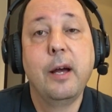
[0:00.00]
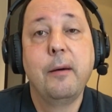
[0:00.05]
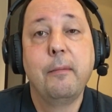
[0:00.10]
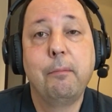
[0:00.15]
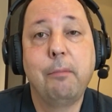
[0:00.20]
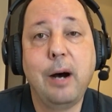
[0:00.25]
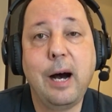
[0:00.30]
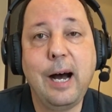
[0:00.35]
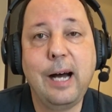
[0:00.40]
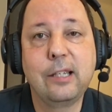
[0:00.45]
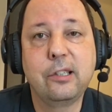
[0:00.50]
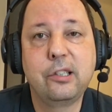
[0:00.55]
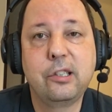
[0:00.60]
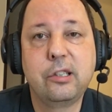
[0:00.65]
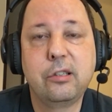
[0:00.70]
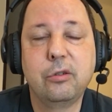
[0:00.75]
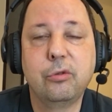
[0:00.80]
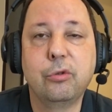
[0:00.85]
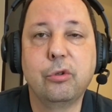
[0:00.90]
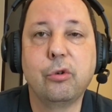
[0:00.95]

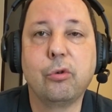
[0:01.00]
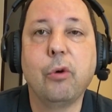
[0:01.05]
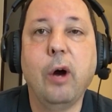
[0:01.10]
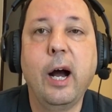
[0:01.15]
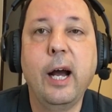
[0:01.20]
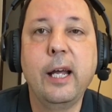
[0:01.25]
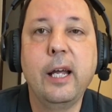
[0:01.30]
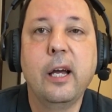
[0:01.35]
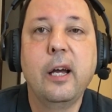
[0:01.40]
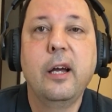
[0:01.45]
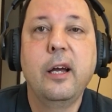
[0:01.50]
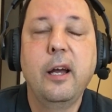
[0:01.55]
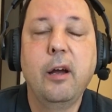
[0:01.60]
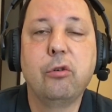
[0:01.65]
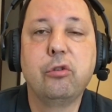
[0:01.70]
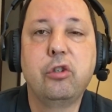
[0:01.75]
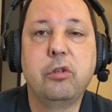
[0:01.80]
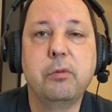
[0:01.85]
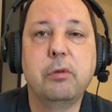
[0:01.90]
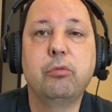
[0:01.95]
mas o Uruguai é
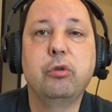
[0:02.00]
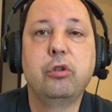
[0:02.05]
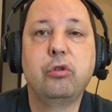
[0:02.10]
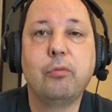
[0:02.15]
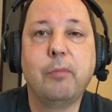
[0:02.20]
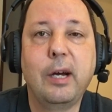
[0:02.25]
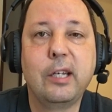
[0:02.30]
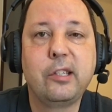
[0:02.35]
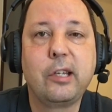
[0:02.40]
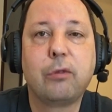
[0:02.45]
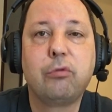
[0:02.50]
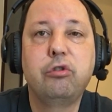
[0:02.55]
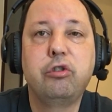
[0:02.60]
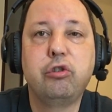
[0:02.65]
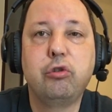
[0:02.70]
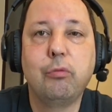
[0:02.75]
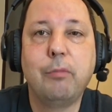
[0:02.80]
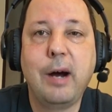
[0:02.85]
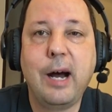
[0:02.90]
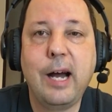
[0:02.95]
um time muito mais
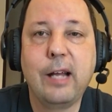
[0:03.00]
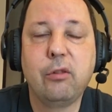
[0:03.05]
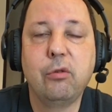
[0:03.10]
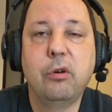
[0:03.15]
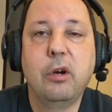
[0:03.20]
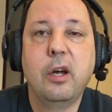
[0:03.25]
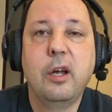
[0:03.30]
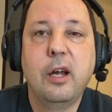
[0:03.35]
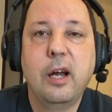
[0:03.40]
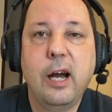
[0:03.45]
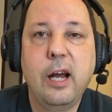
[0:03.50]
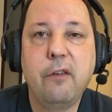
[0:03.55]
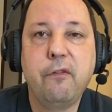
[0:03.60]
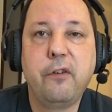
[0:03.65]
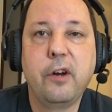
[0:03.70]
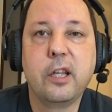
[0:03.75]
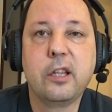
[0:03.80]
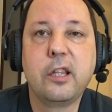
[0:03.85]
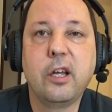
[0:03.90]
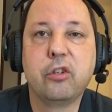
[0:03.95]
acostumado a
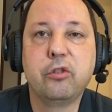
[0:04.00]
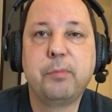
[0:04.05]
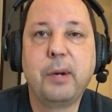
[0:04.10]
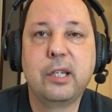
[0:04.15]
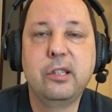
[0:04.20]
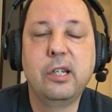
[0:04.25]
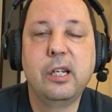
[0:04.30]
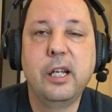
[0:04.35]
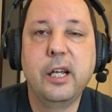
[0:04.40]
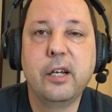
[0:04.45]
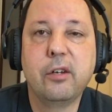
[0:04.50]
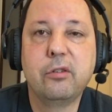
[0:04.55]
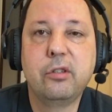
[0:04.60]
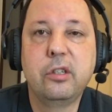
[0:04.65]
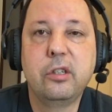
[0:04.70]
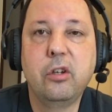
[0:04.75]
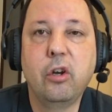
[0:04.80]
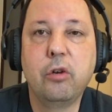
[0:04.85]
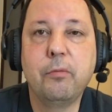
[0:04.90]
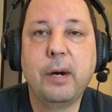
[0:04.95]
enfrentar os brasileiros
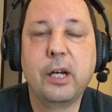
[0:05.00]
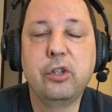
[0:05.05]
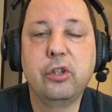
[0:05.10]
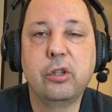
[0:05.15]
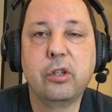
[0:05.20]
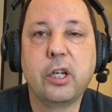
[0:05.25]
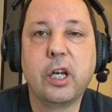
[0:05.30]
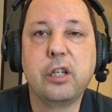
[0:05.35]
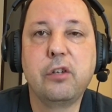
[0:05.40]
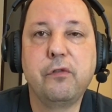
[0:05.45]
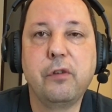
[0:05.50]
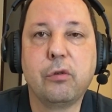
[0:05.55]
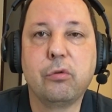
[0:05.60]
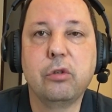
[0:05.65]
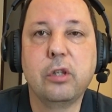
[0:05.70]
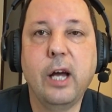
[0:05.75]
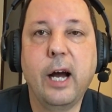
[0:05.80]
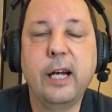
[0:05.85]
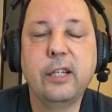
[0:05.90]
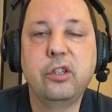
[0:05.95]
e eu imagino que a
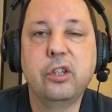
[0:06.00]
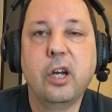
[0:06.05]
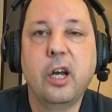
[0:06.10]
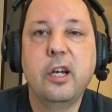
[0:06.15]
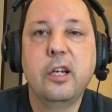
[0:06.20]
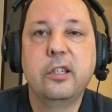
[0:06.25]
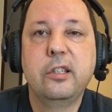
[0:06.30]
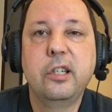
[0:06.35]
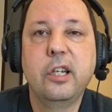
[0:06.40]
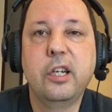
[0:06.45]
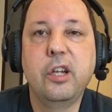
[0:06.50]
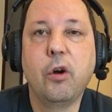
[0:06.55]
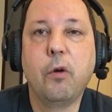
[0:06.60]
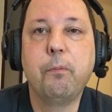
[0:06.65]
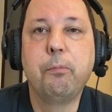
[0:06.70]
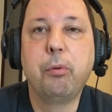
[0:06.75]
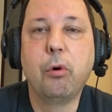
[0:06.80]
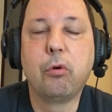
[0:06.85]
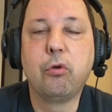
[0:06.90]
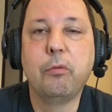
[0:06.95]
dificuldade seria um
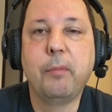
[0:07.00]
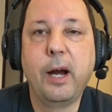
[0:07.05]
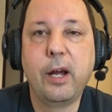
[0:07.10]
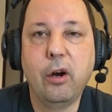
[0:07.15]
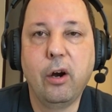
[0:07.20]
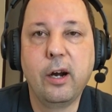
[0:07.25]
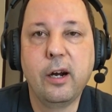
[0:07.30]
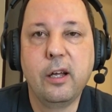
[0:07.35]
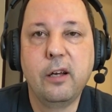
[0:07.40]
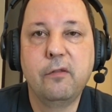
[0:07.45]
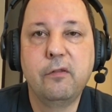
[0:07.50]
pouco maior.